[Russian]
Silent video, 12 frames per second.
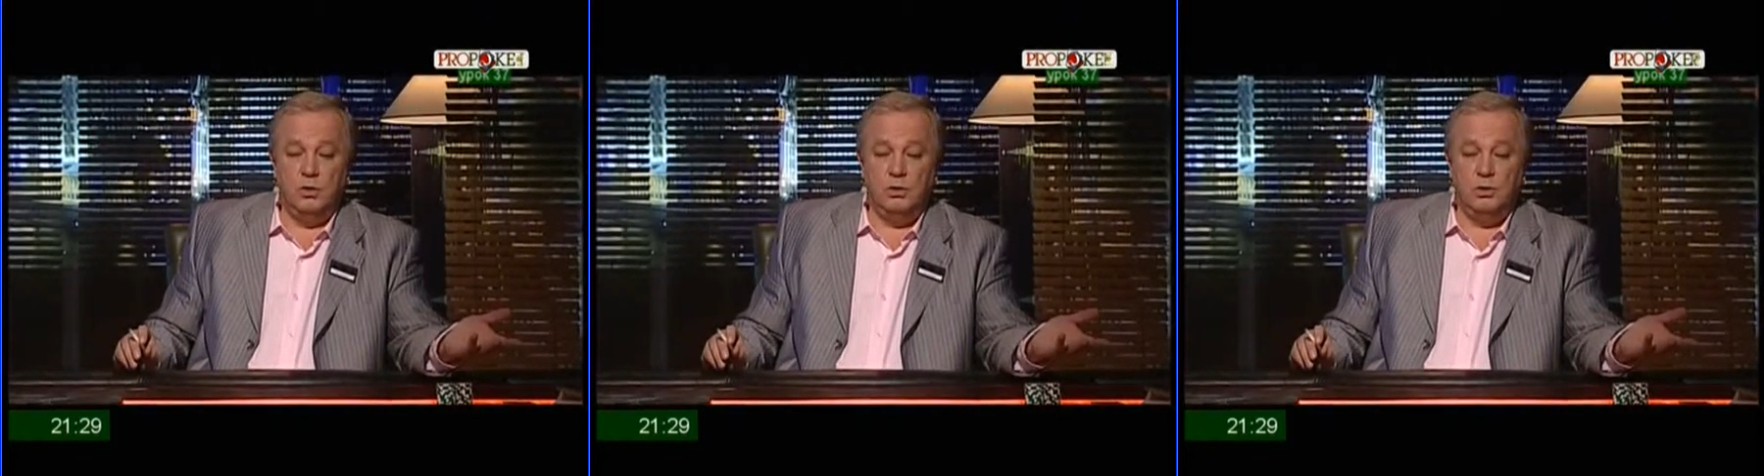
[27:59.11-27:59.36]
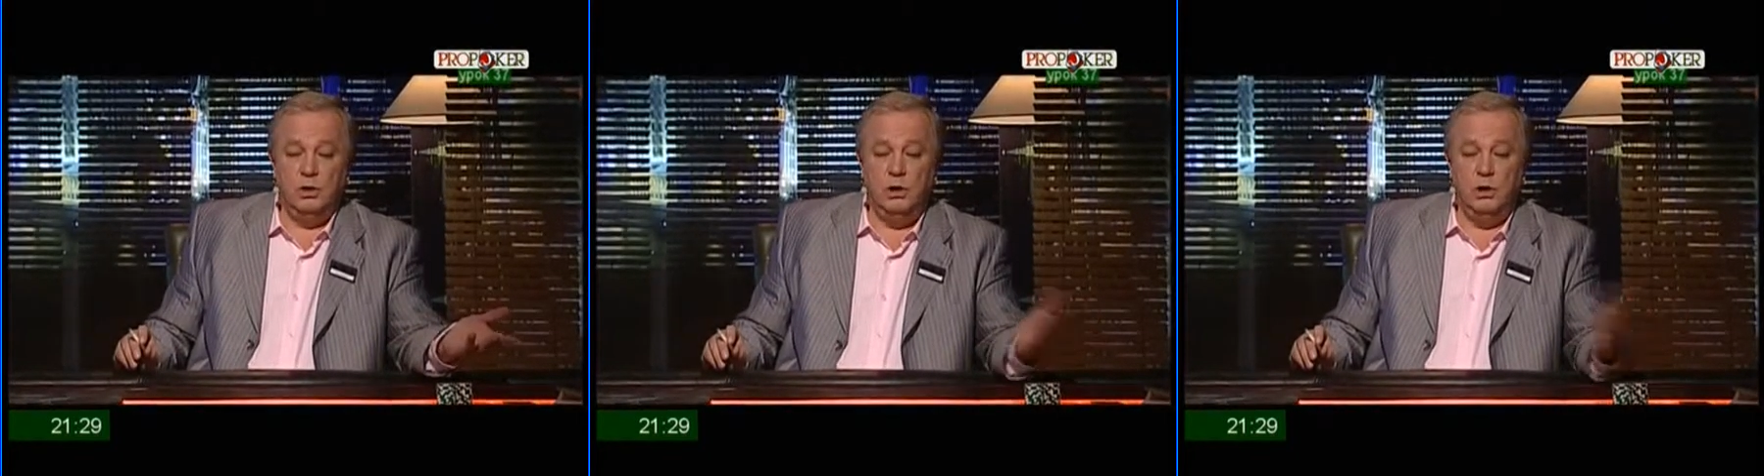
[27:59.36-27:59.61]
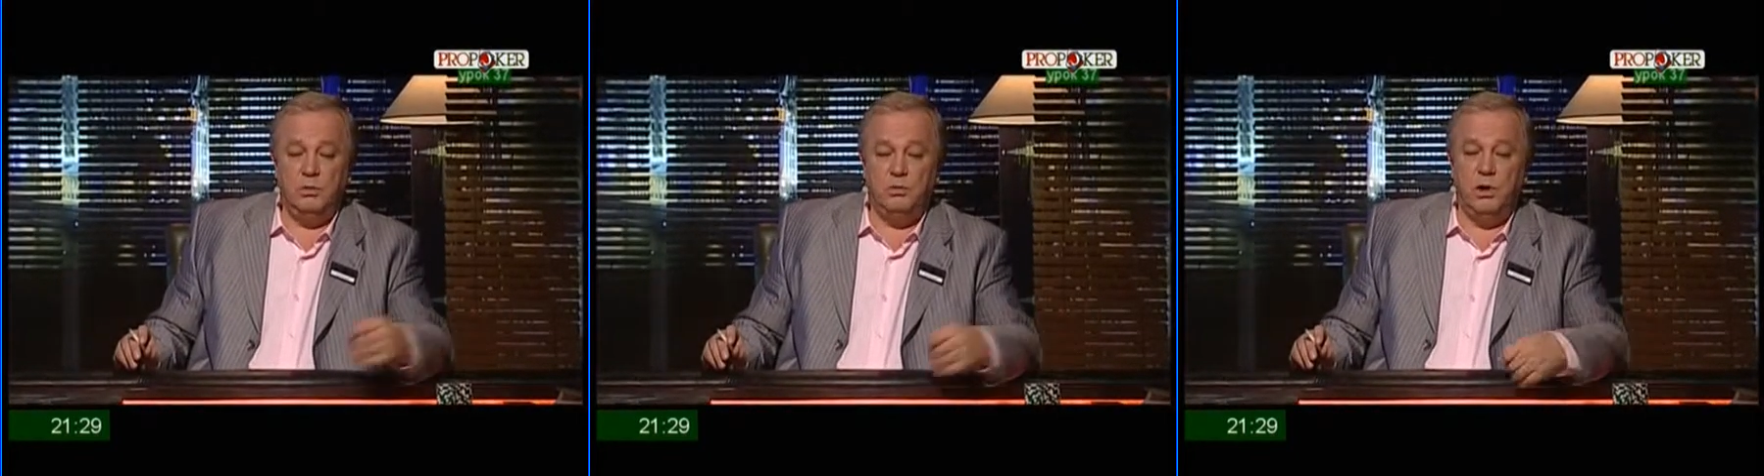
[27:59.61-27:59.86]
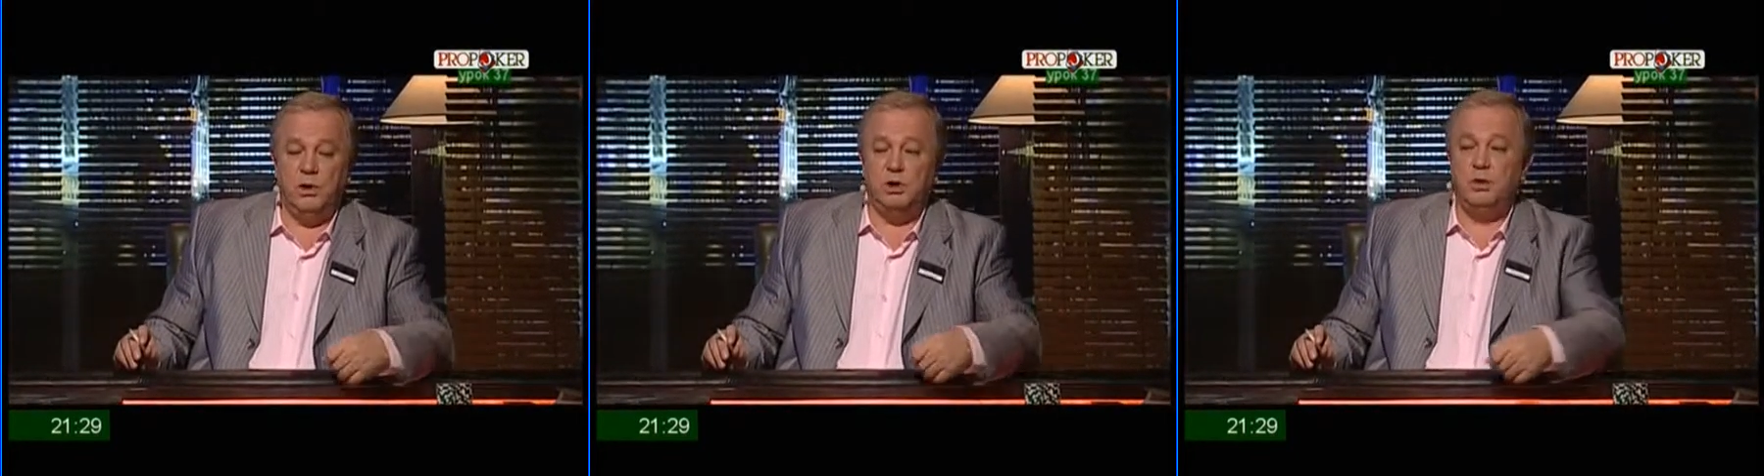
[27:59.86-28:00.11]
дилер
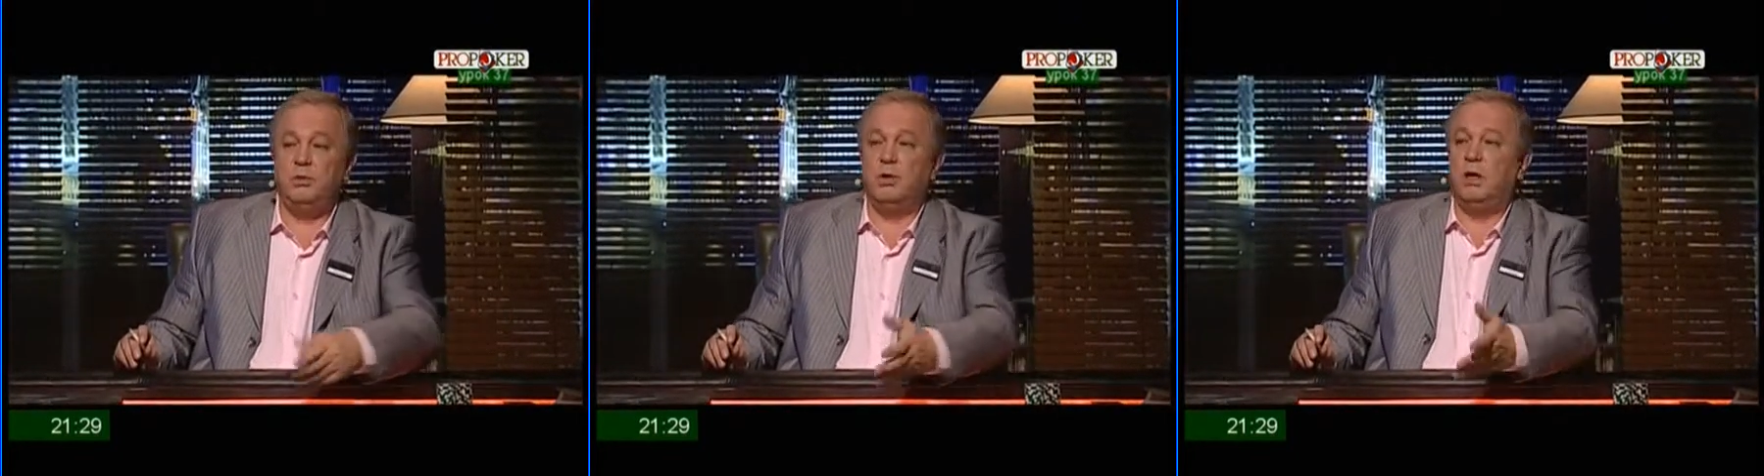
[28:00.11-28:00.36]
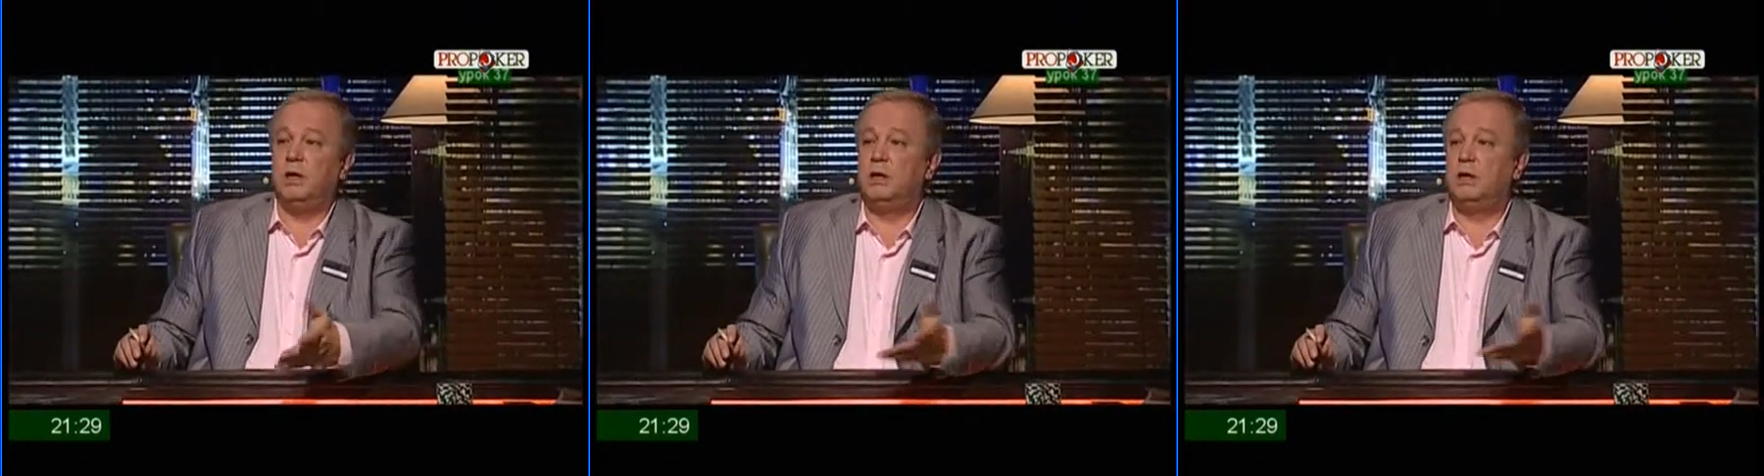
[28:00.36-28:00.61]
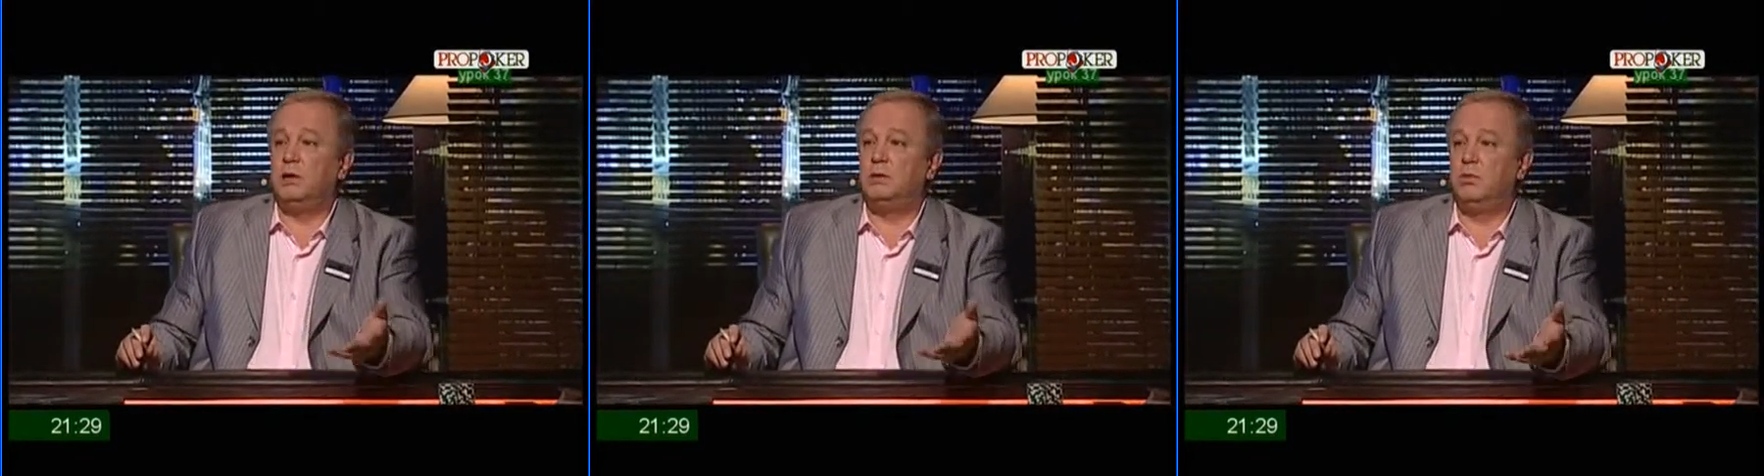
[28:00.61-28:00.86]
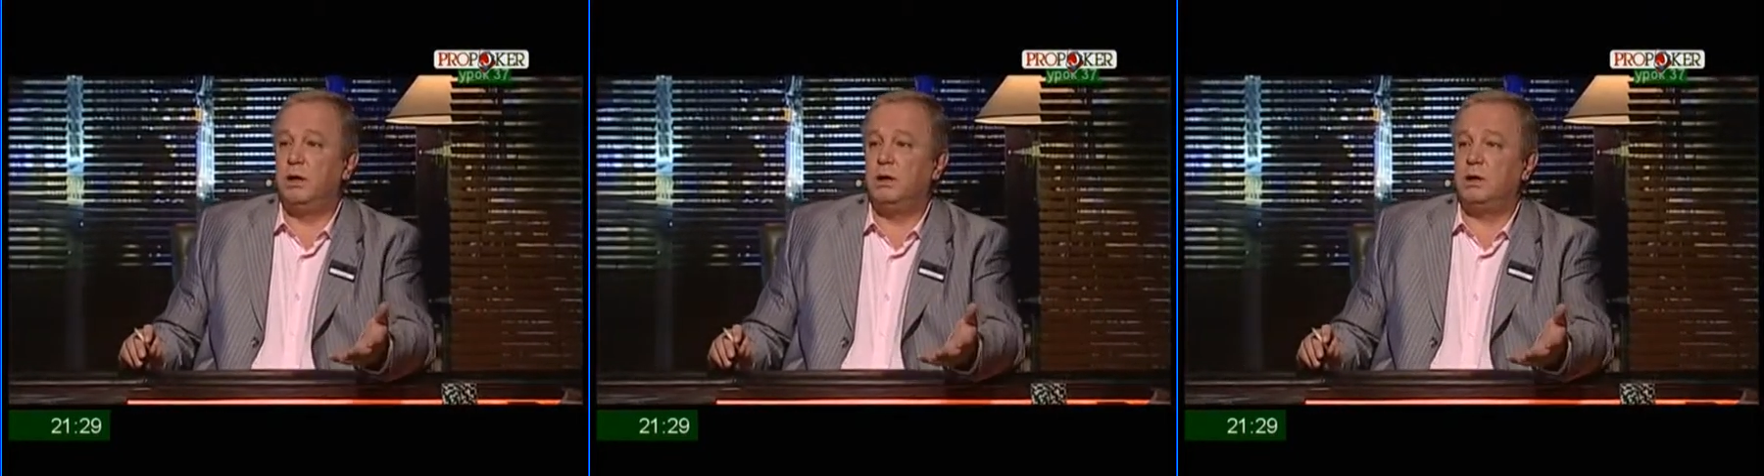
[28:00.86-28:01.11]
по ошибке отдал
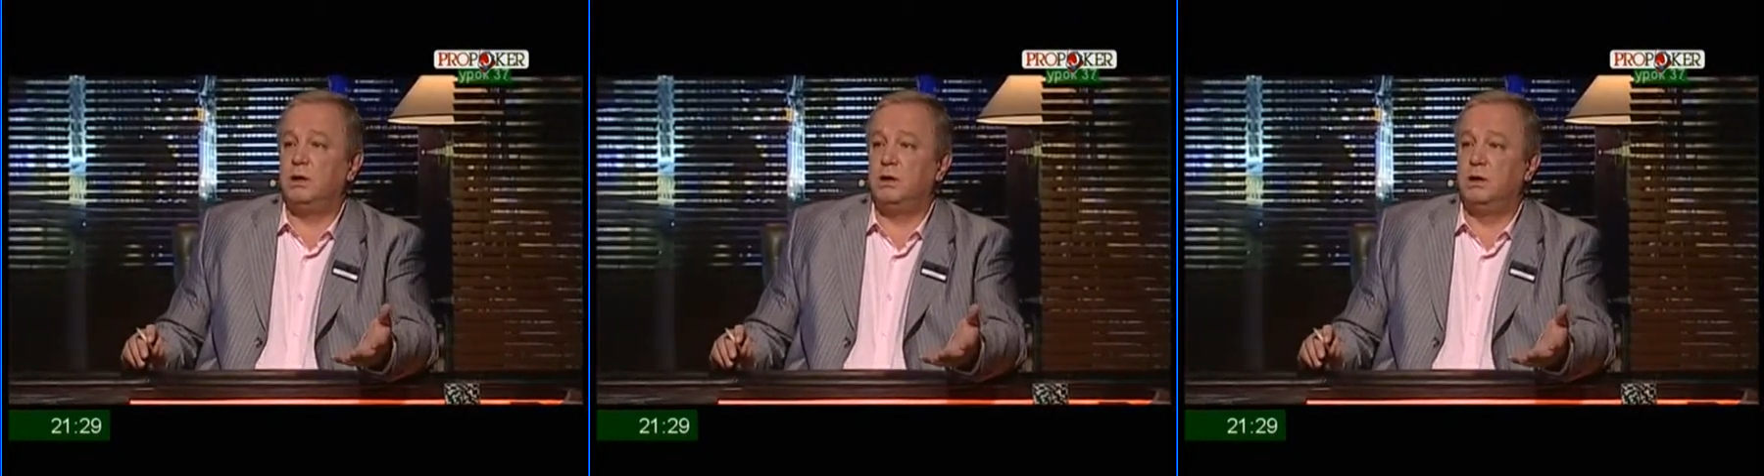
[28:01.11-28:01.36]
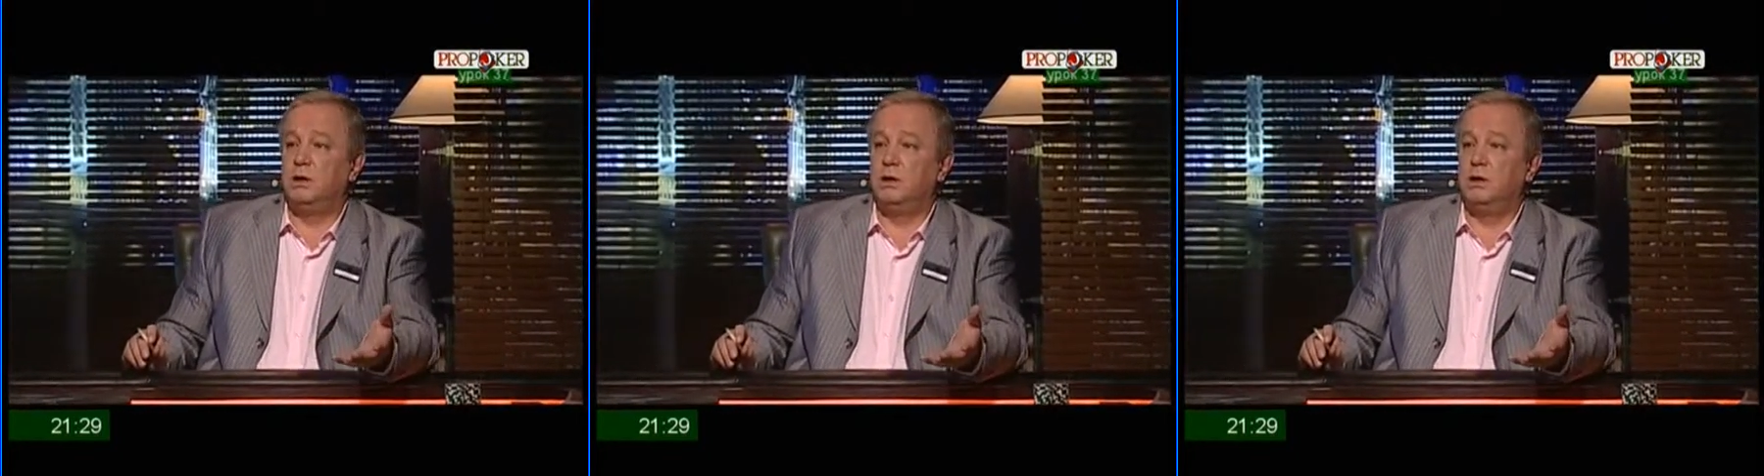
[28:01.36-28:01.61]
банк